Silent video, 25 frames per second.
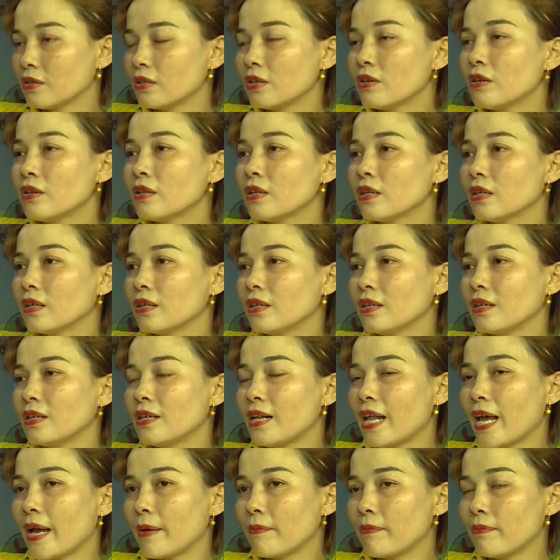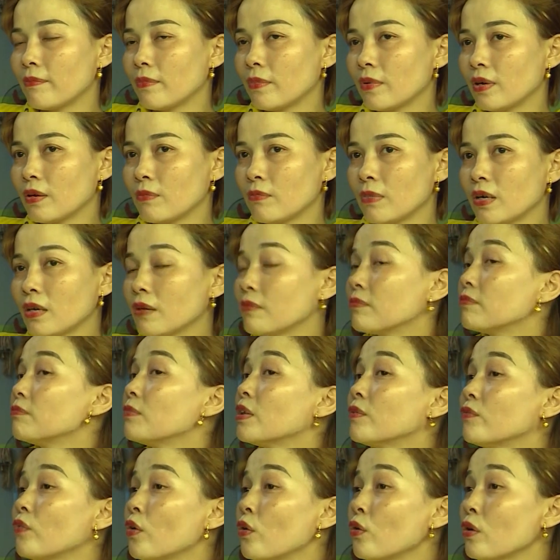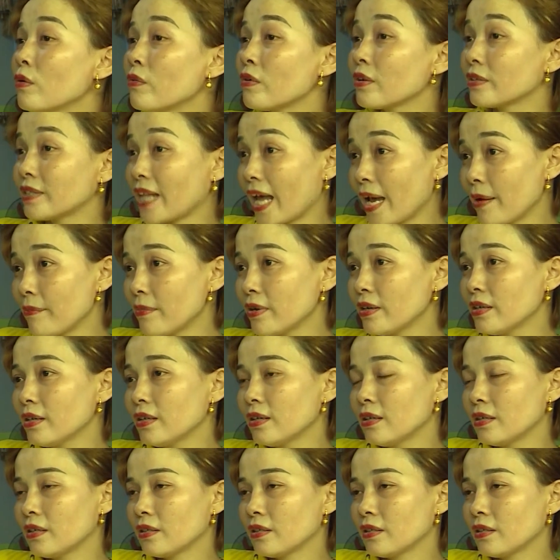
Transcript: Trước thì làm bên Minh Phú phường 8